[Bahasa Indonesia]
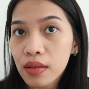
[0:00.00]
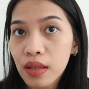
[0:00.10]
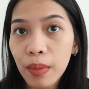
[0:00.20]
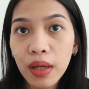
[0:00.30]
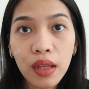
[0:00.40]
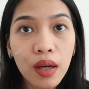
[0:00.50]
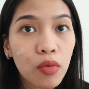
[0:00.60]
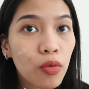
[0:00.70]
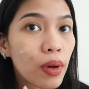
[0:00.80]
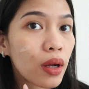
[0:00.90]
sama ini yang
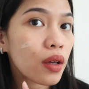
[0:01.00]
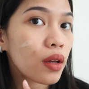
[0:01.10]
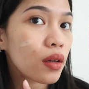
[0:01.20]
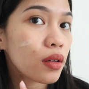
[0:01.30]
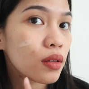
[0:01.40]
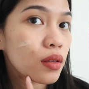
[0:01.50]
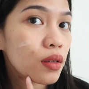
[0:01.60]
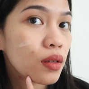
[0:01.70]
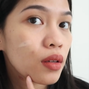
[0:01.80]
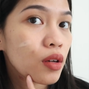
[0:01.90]
belum pakai
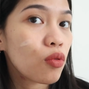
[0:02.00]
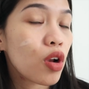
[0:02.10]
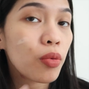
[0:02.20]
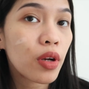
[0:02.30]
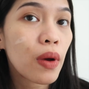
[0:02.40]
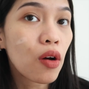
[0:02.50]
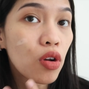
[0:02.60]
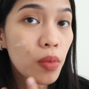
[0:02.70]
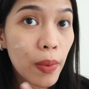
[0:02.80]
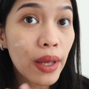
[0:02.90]
walaupun emang
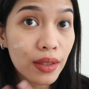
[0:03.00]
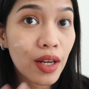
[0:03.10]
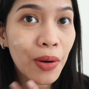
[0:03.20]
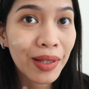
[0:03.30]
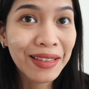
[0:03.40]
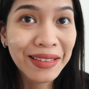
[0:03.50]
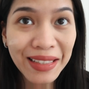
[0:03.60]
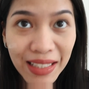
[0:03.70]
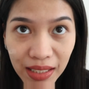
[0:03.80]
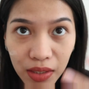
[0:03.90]
aku lebih banyak jerawat di
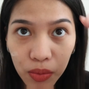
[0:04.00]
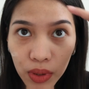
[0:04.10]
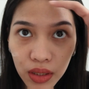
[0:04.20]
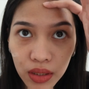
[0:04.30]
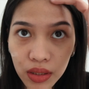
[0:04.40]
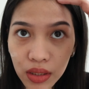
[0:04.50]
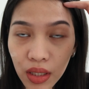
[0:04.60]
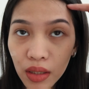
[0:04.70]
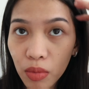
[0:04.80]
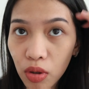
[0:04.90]
sini sih cuman
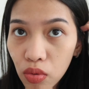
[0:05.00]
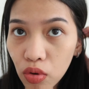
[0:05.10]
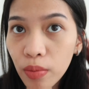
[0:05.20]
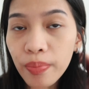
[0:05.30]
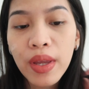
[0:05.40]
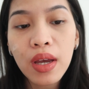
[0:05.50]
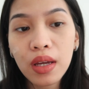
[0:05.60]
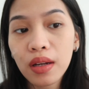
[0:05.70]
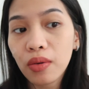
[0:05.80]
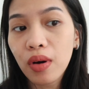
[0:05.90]
jidat belum
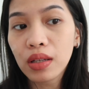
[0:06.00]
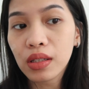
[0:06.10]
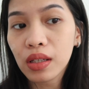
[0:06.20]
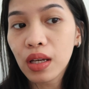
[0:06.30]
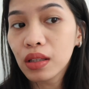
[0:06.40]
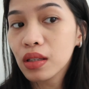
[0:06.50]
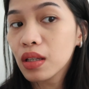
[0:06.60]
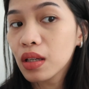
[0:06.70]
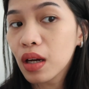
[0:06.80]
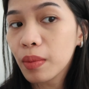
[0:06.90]
yang aku kasih lihat
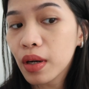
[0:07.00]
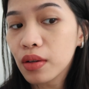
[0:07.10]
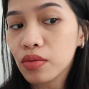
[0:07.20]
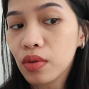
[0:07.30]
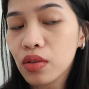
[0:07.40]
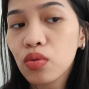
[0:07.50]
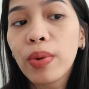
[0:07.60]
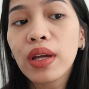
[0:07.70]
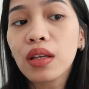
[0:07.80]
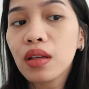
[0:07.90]
di kamera juga
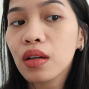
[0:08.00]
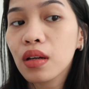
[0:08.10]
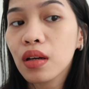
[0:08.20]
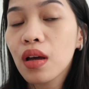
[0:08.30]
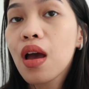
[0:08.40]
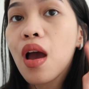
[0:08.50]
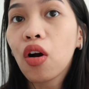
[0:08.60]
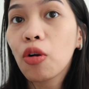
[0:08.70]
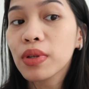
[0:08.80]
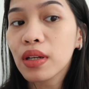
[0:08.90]
sumpah ini
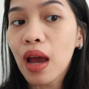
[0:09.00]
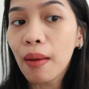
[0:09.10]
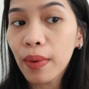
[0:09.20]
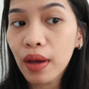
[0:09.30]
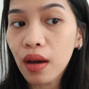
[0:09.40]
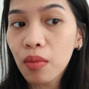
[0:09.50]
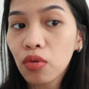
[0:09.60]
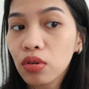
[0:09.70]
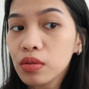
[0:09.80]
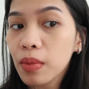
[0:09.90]
kalau misalnya di HP ya
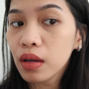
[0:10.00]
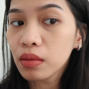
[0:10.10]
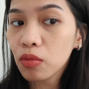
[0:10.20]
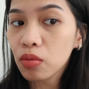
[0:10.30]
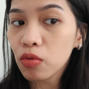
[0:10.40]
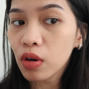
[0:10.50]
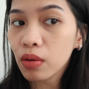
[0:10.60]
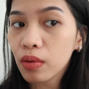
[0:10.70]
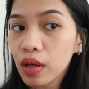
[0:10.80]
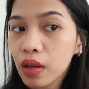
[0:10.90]
mulus banget bu muka
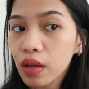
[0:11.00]
gue